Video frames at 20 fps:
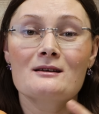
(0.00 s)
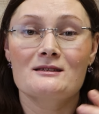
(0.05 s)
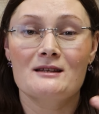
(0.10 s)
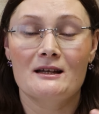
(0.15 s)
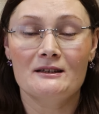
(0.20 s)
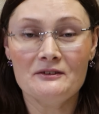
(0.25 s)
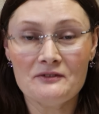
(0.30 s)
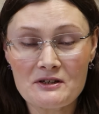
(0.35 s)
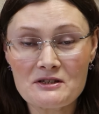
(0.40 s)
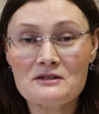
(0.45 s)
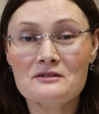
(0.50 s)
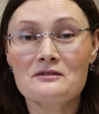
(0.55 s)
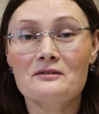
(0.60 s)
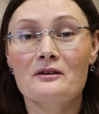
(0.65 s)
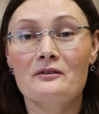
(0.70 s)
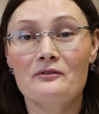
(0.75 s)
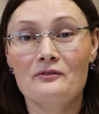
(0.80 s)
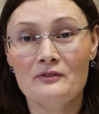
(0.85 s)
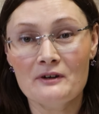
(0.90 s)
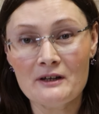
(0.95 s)

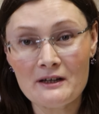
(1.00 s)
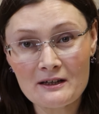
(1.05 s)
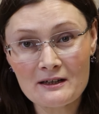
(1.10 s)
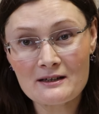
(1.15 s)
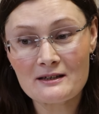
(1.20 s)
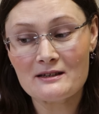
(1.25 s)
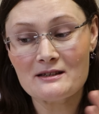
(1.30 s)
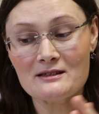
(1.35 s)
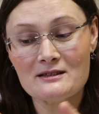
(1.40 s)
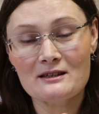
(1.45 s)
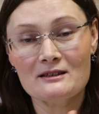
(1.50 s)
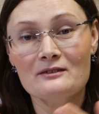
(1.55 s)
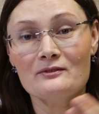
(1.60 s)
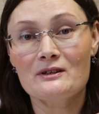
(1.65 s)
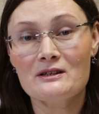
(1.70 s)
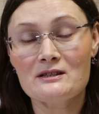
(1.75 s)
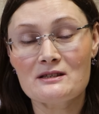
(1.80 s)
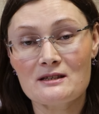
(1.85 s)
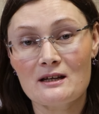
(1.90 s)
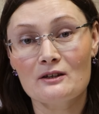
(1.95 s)
Соответственно, вы их из
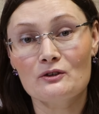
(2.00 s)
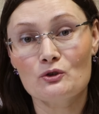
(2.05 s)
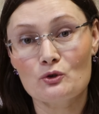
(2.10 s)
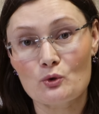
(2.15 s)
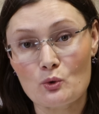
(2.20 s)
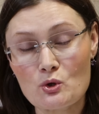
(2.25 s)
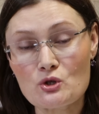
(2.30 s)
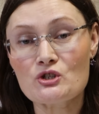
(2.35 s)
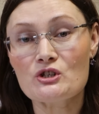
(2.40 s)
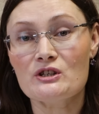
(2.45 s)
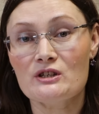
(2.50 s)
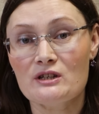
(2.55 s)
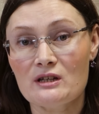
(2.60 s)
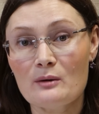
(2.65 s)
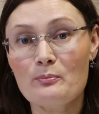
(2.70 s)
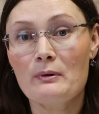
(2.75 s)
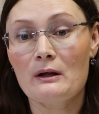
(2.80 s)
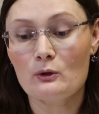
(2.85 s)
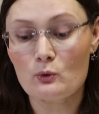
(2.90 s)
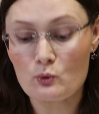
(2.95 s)
этого яйца тоже
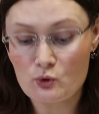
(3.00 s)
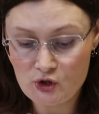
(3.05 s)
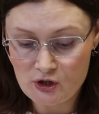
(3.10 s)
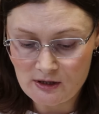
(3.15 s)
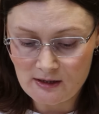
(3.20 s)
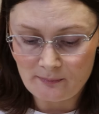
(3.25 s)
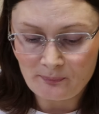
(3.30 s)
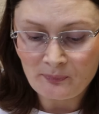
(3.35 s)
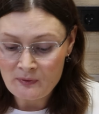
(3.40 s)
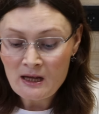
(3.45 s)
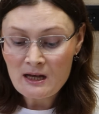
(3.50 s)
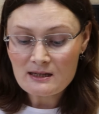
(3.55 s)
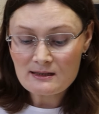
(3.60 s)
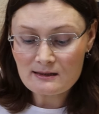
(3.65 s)
не получите.